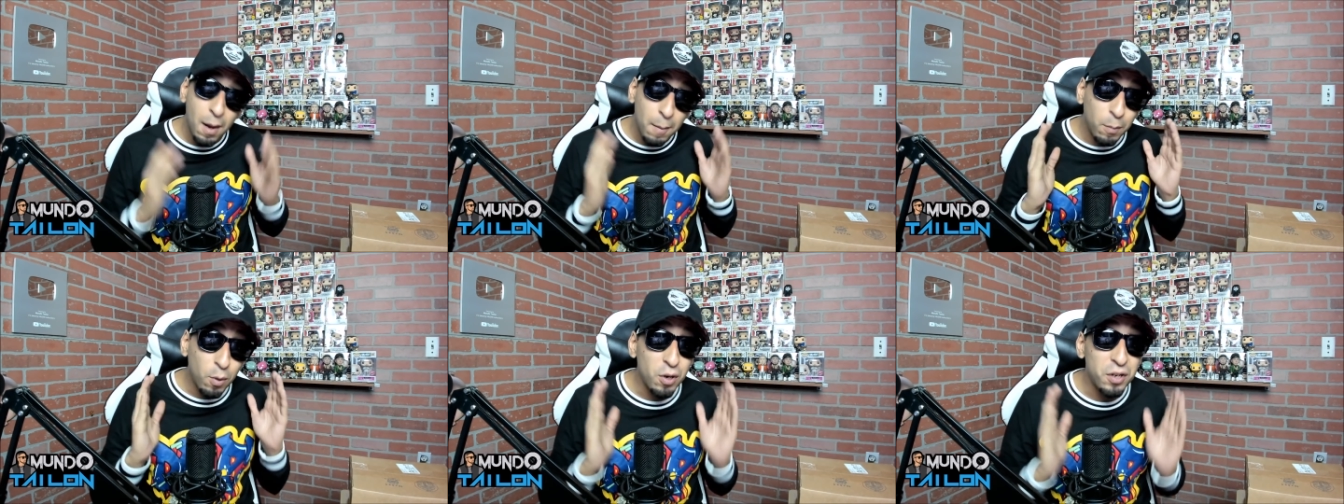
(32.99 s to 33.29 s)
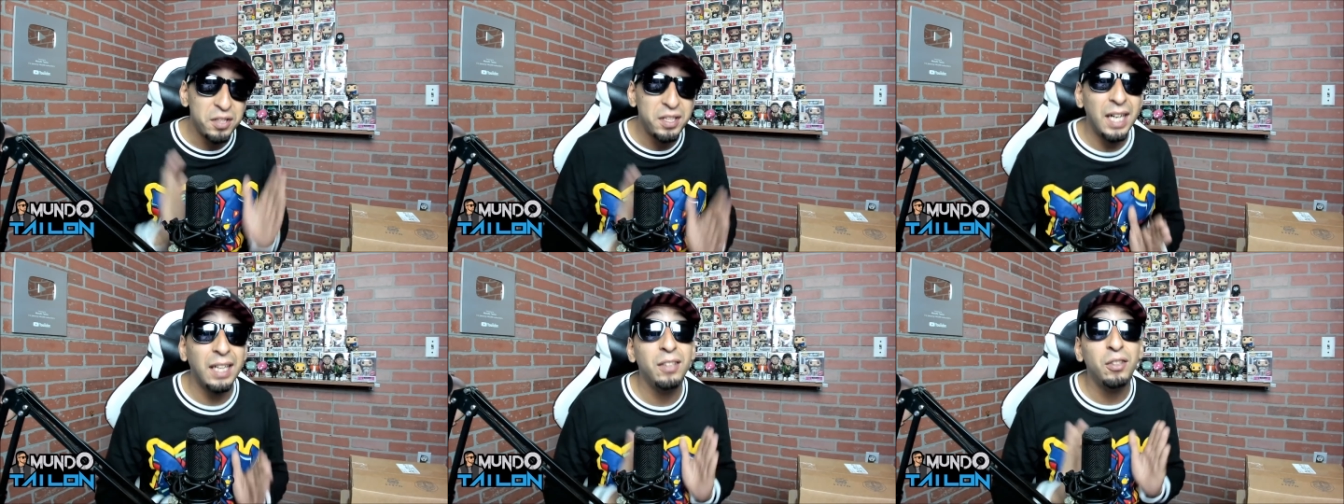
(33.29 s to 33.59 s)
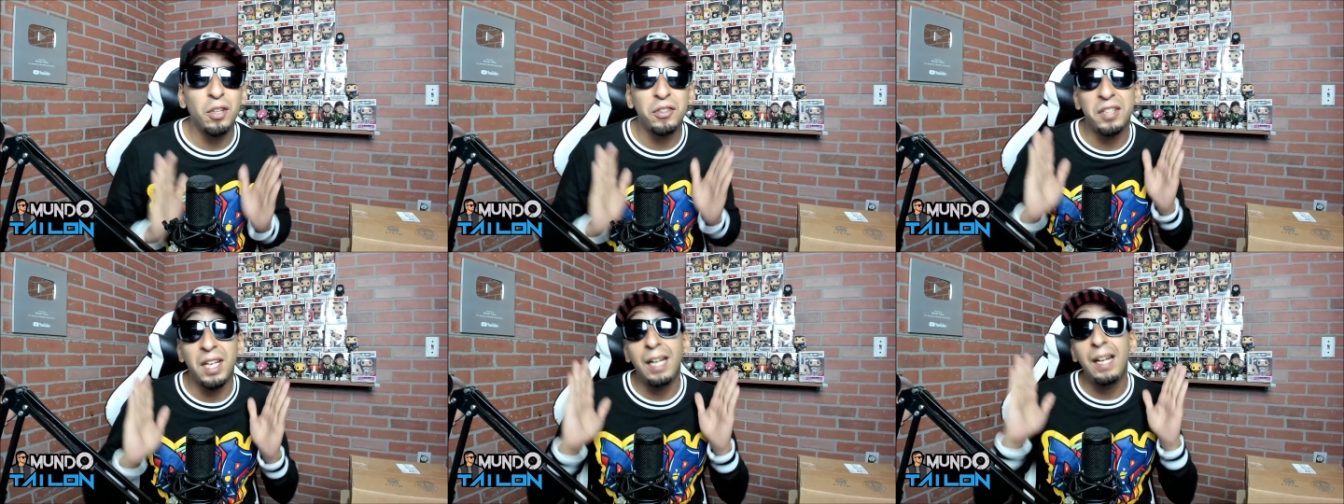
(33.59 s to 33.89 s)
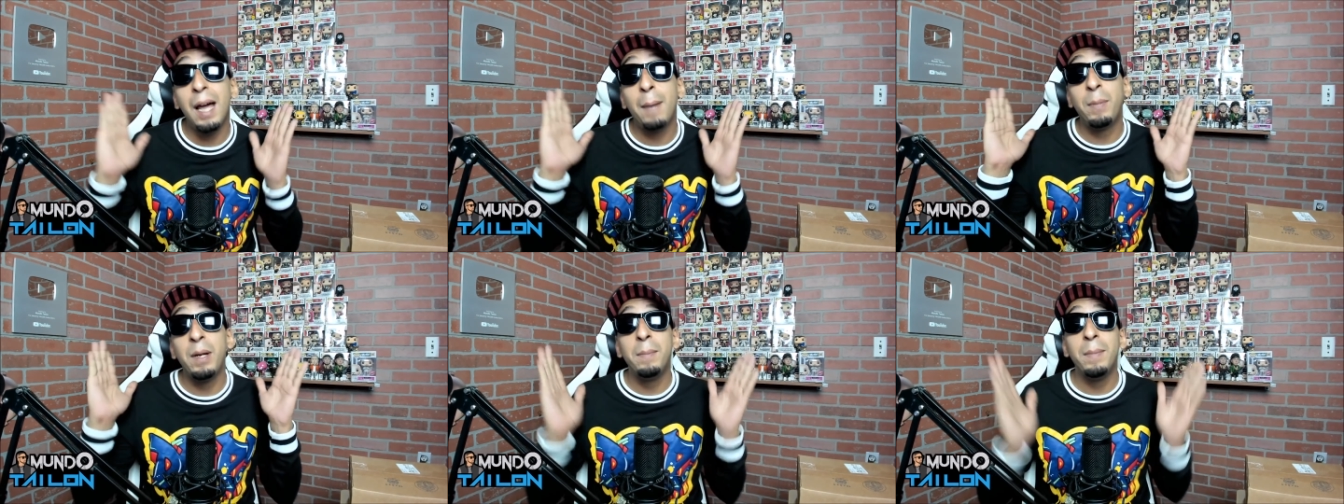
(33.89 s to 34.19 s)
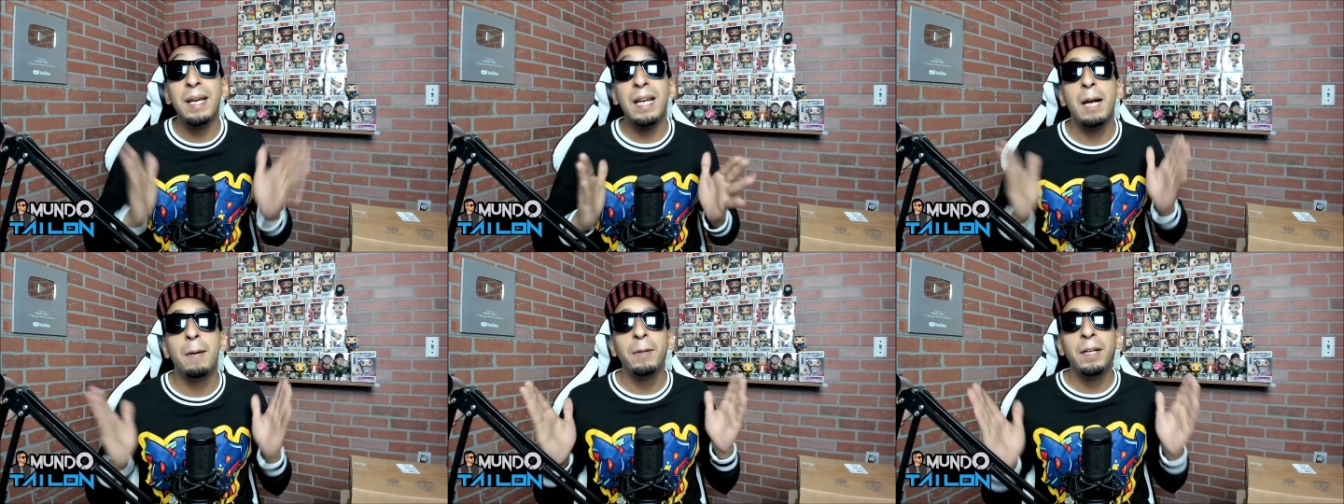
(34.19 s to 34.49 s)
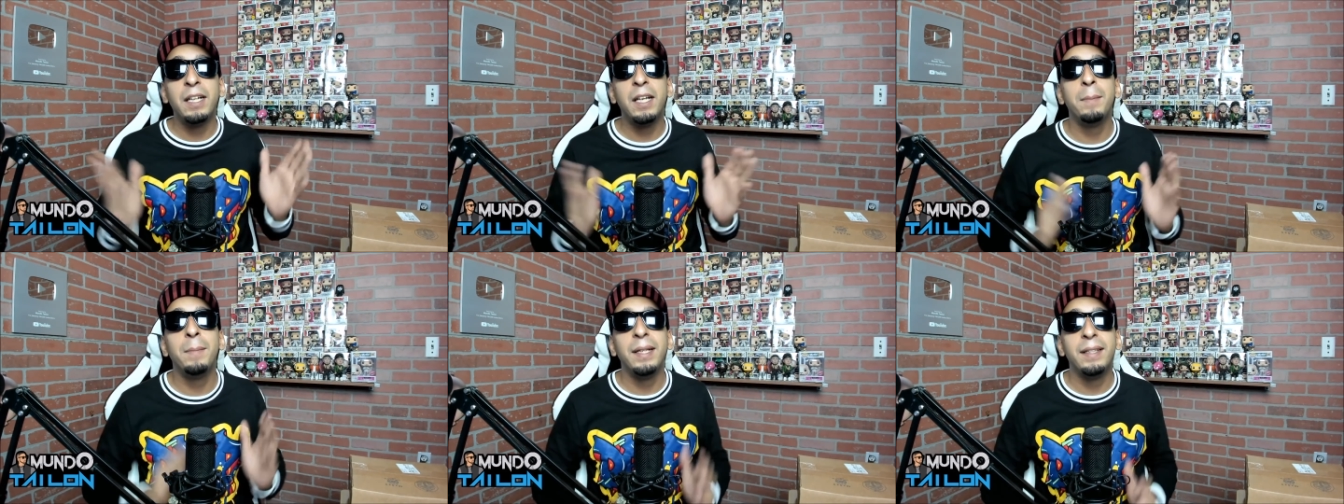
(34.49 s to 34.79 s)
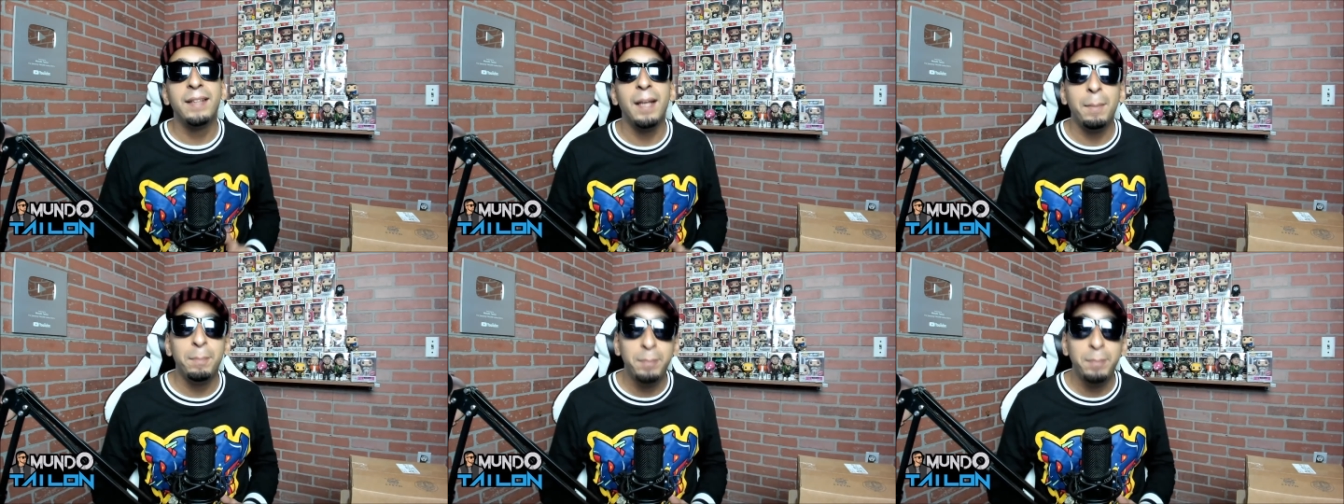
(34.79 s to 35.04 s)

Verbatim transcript: Por cierto, si es la primera vez que me estás